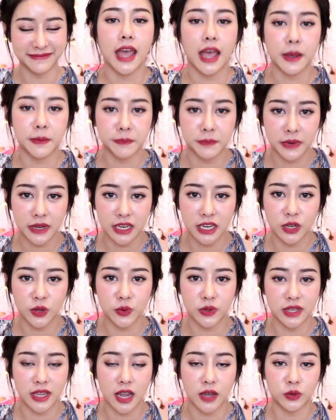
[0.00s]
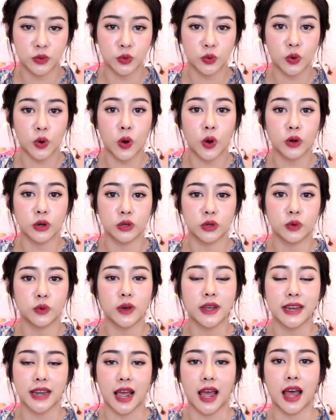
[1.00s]
แฮปปี้นิวเยียร์ทุกๆ คน
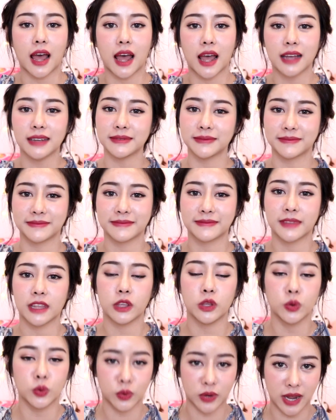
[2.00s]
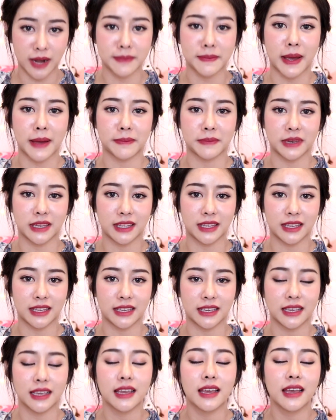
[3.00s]
ด้วยนะ อยู่กันแบบ
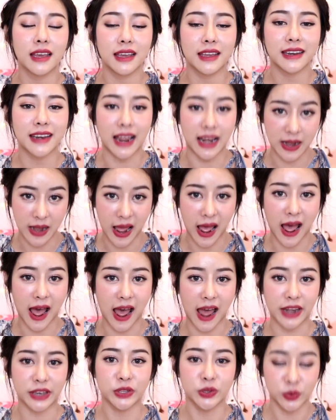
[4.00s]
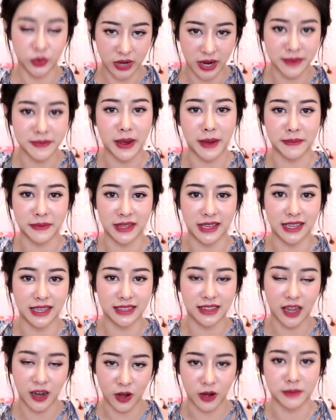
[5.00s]
นี้นานๆ อยู่กันแบบนี้
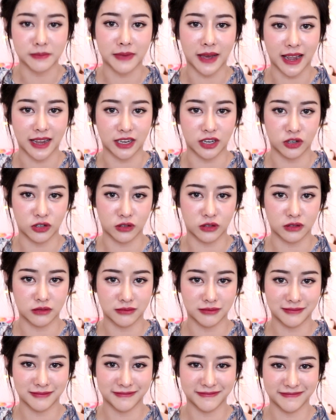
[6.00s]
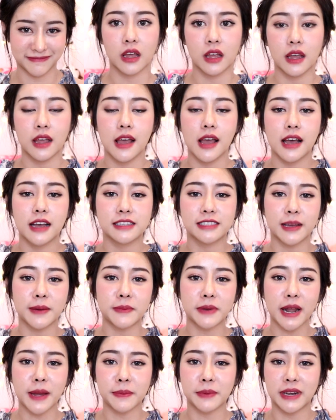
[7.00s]
ตลอดไปเด้อ
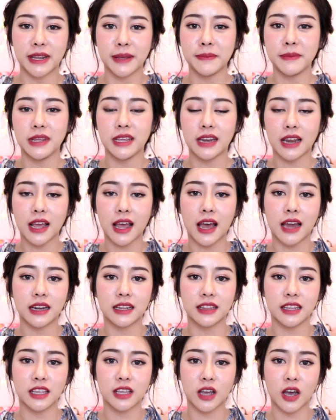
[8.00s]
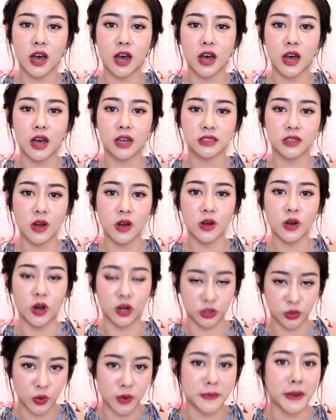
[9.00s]
สำหรับคลิปนี้นะคะนาตีก็ต้องข
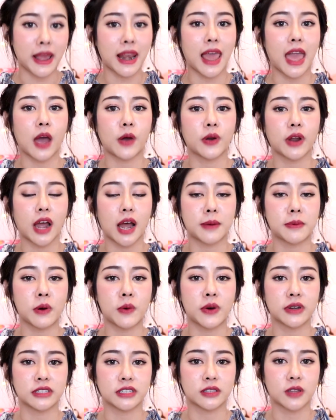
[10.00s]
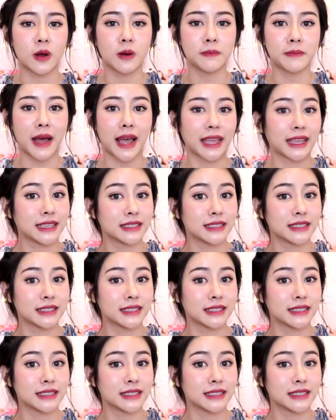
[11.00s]
อตัวไปแล้วนะคะ เพราะว่าจะต้องไป